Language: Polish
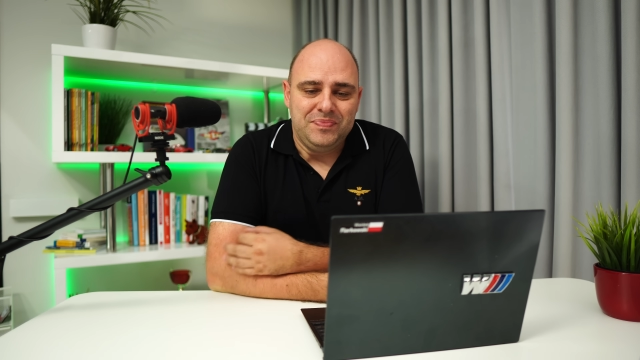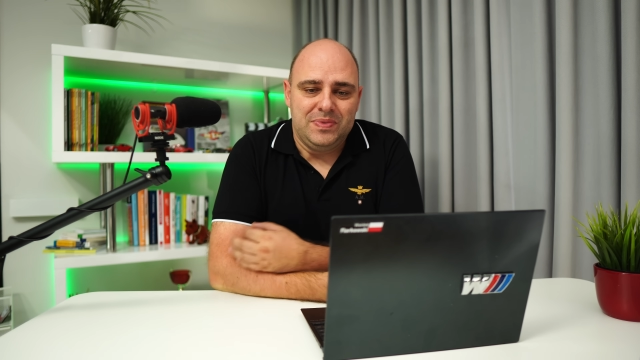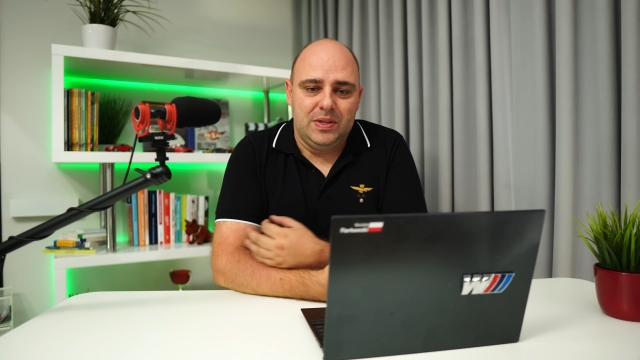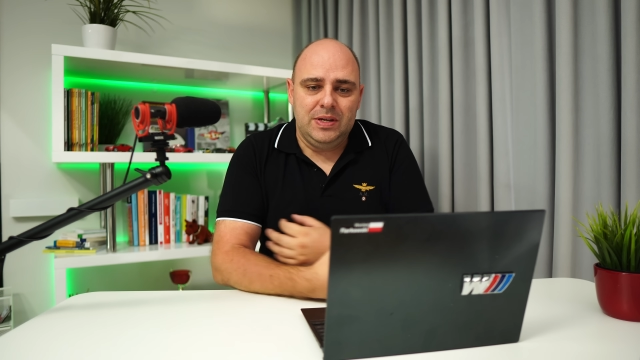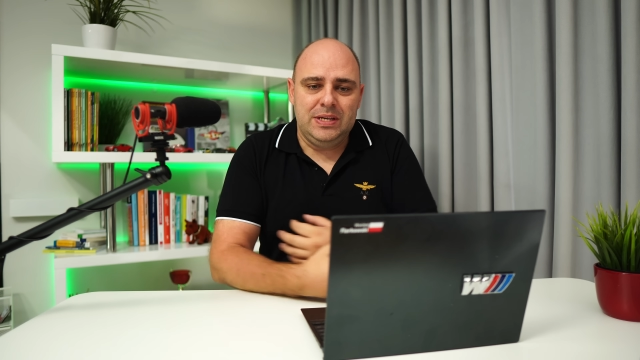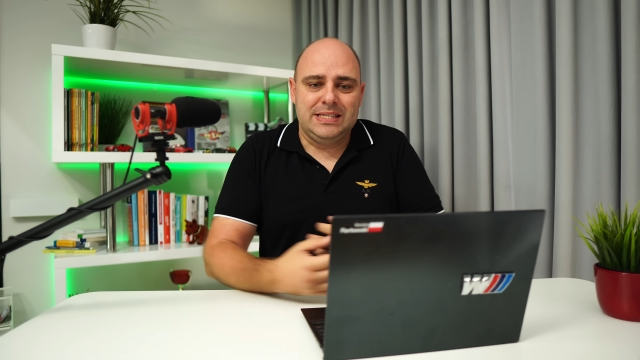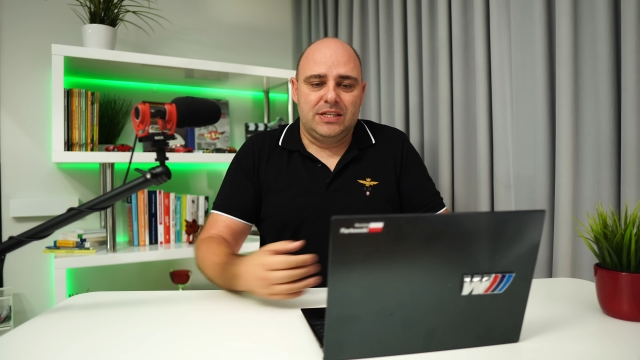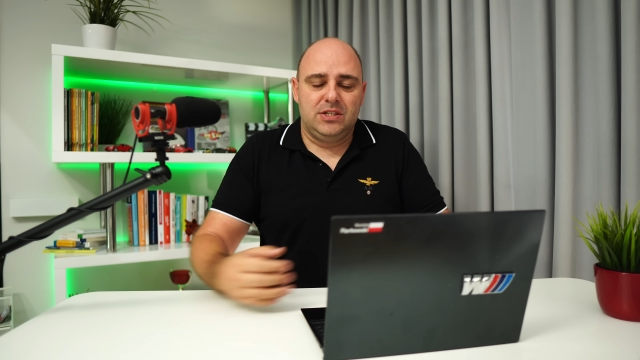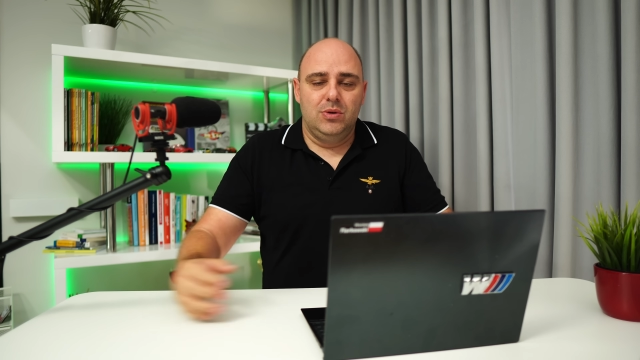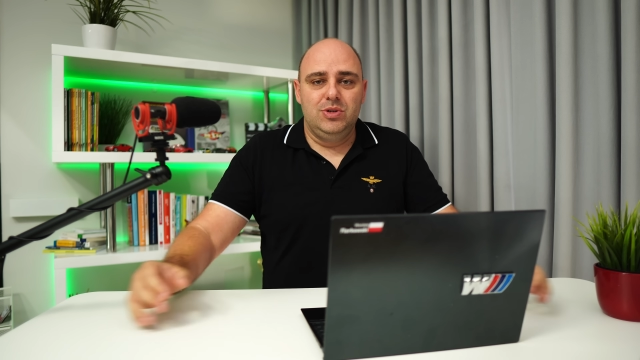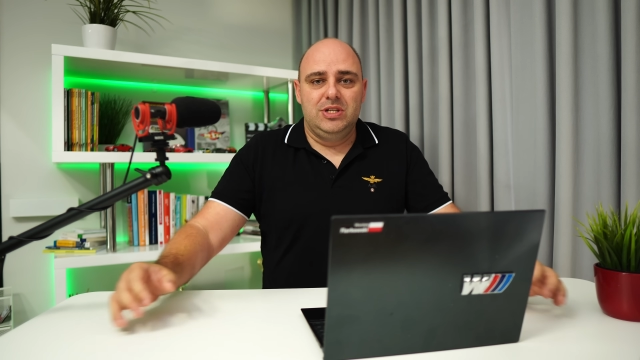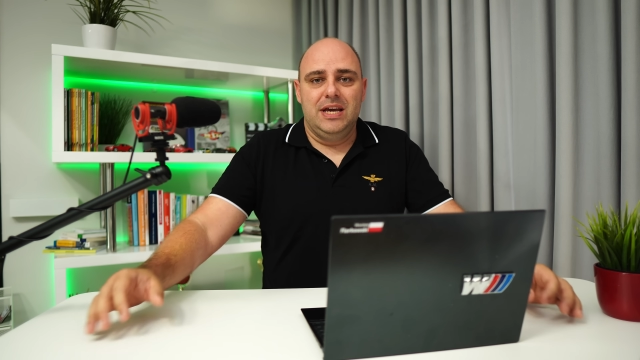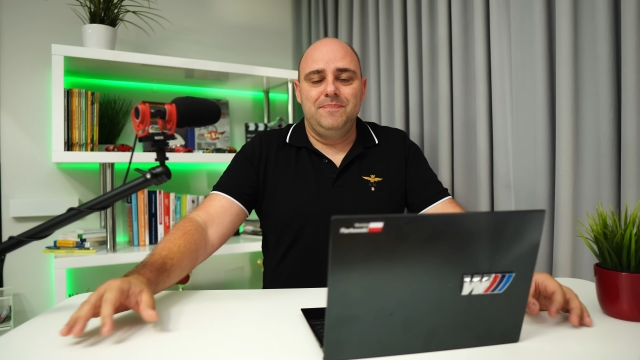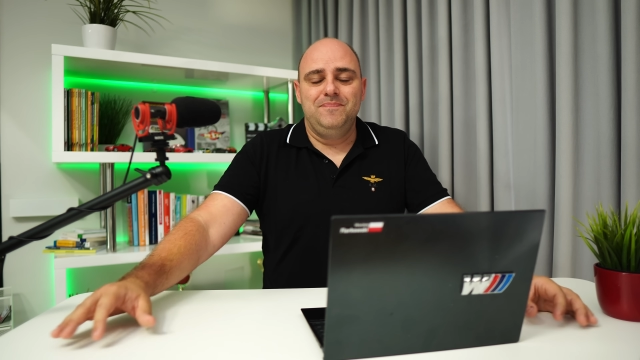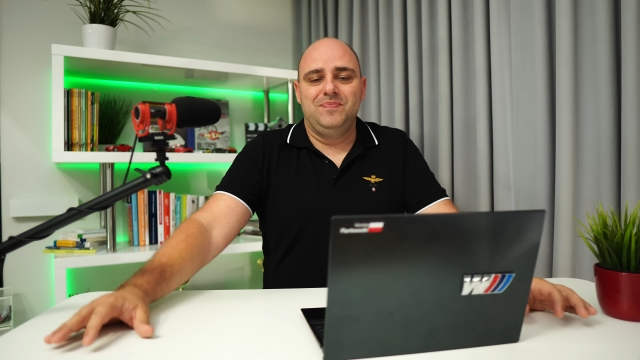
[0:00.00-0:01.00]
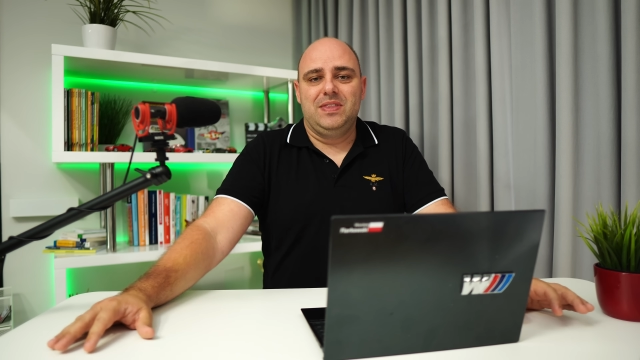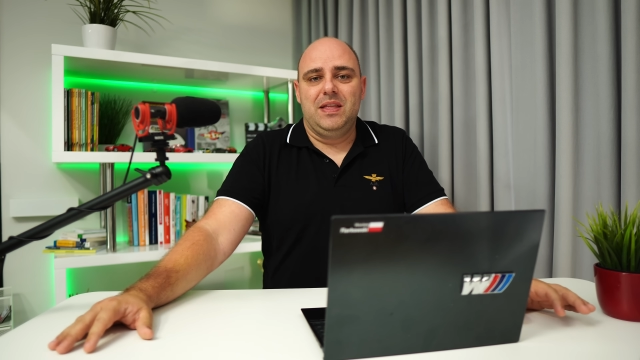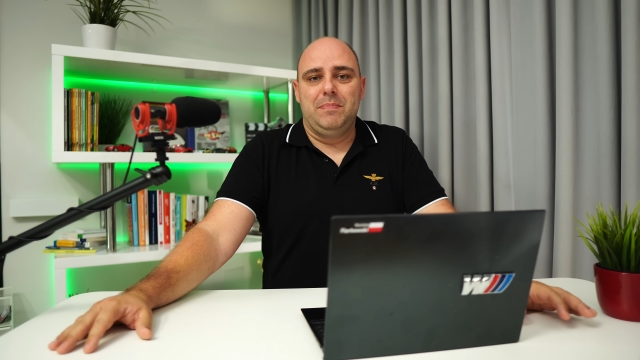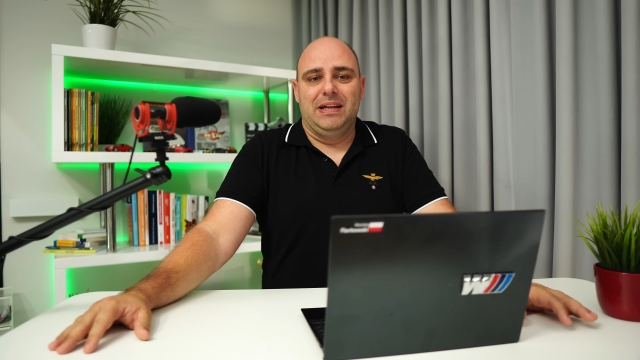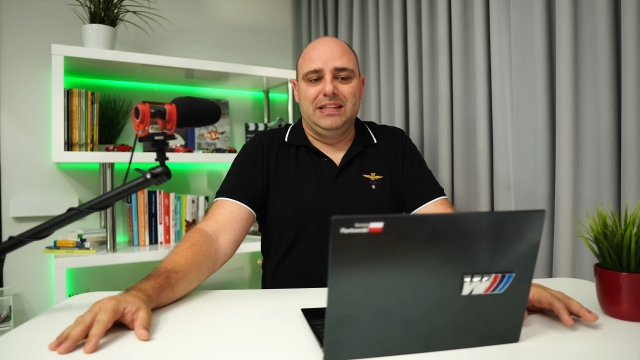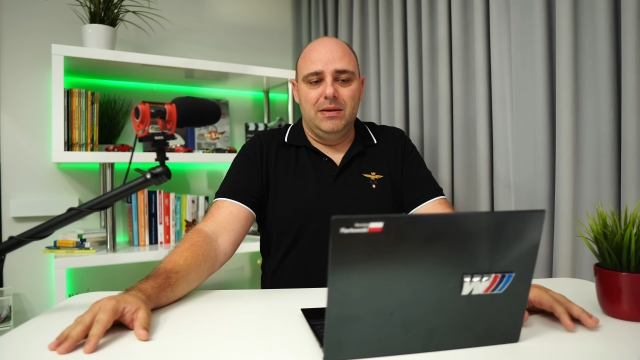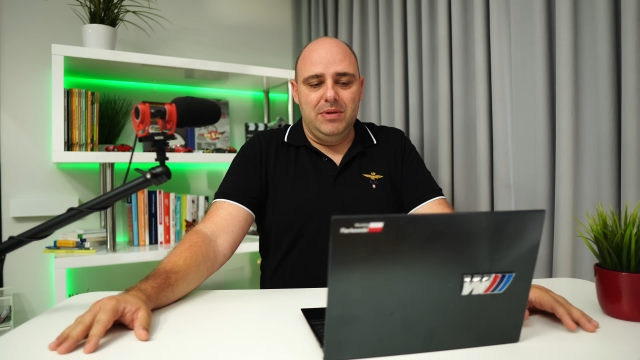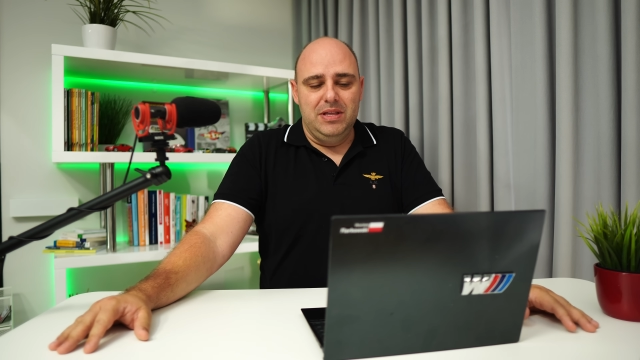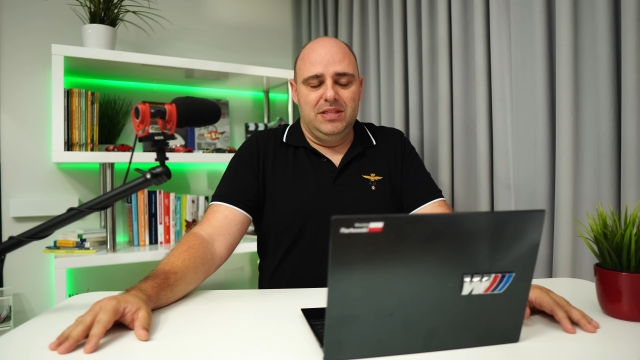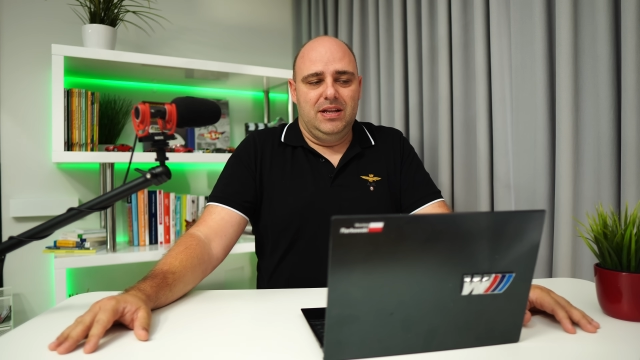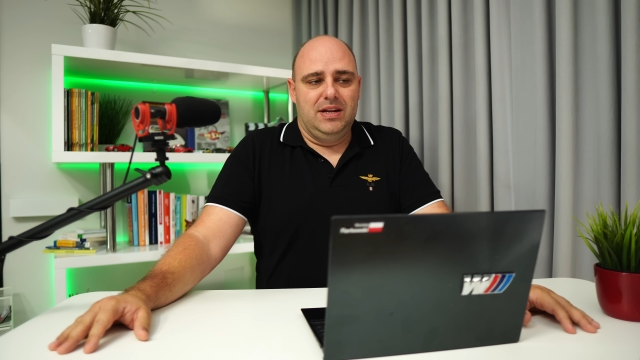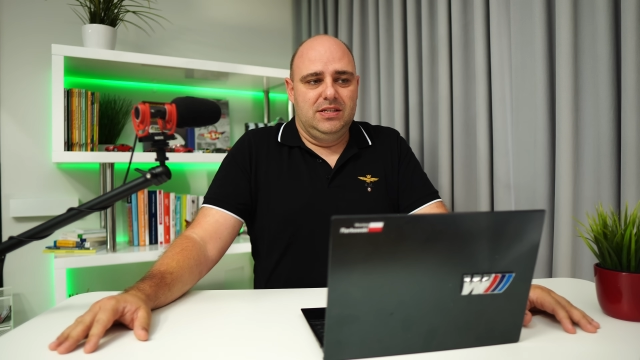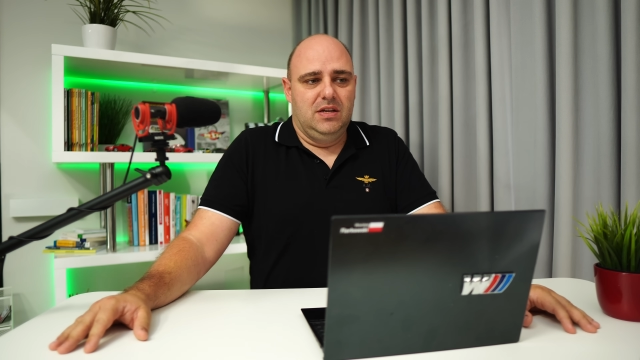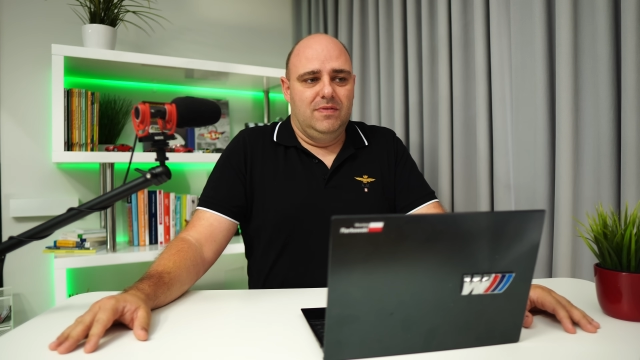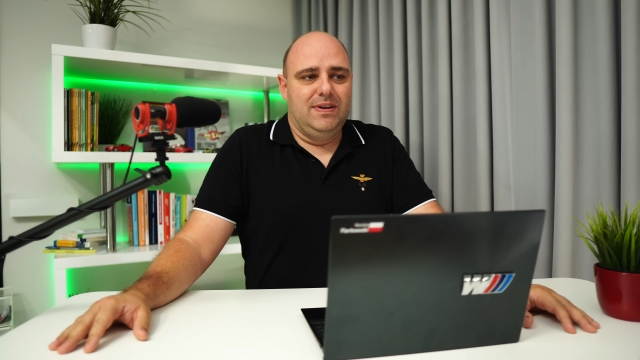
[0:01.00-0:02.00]
No i zaczął się tematem
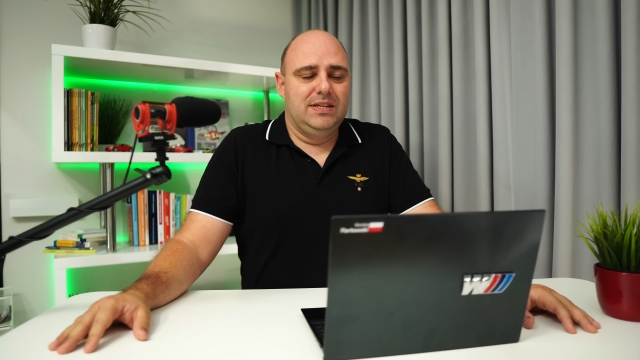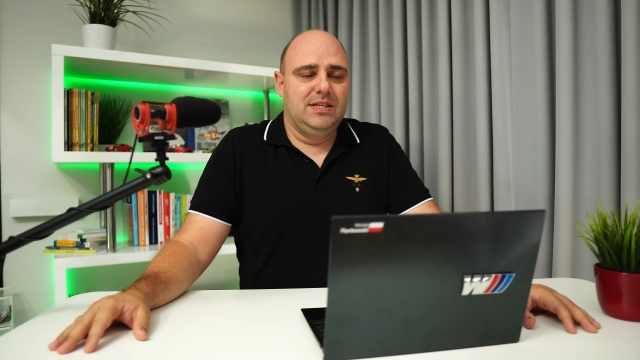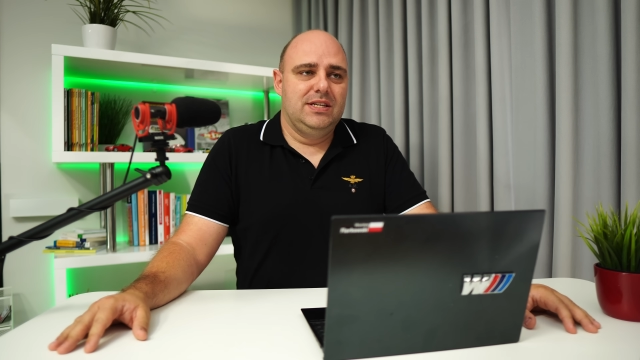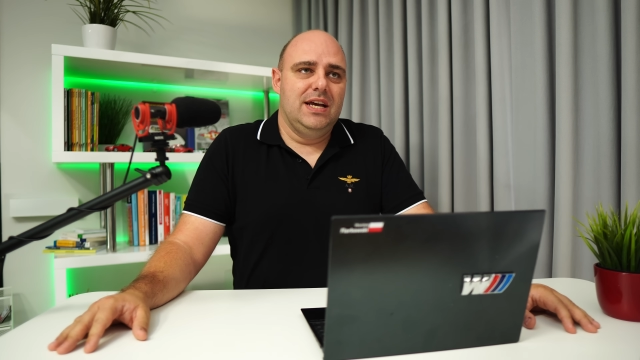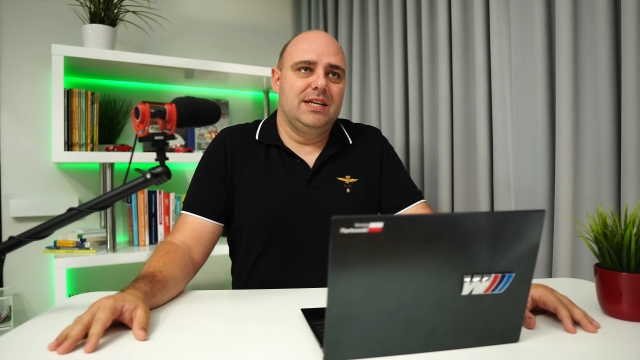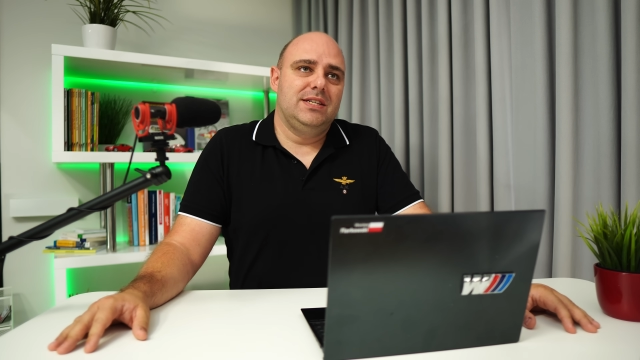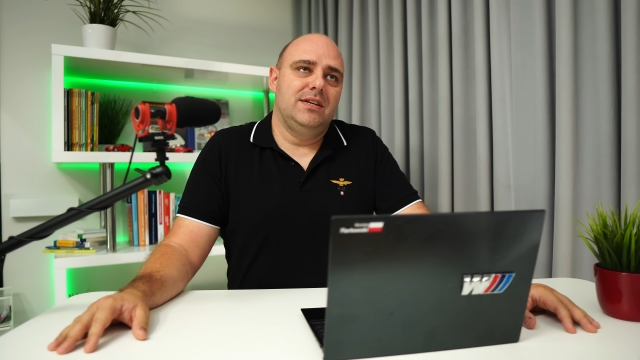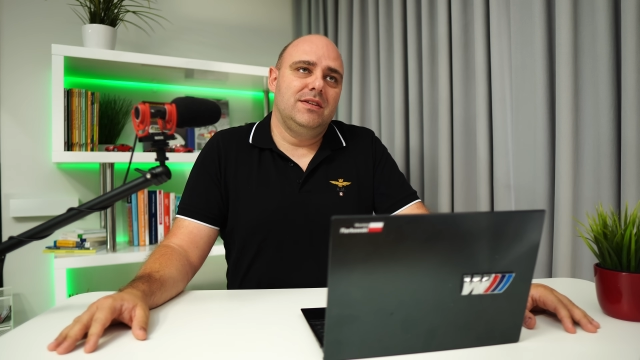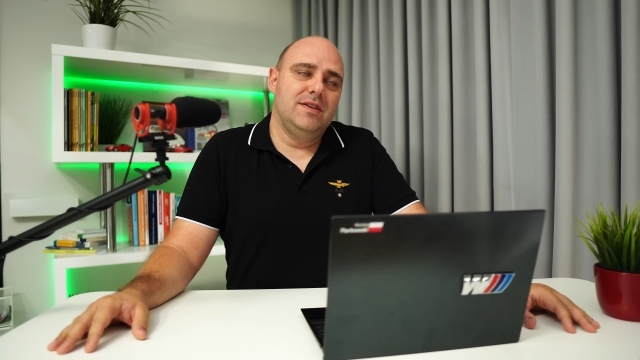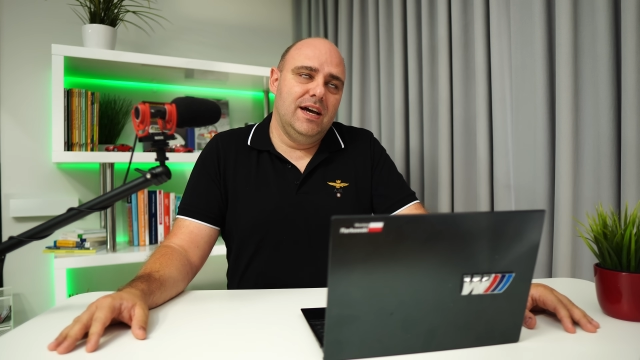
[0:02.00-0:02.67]
interesować szerzej.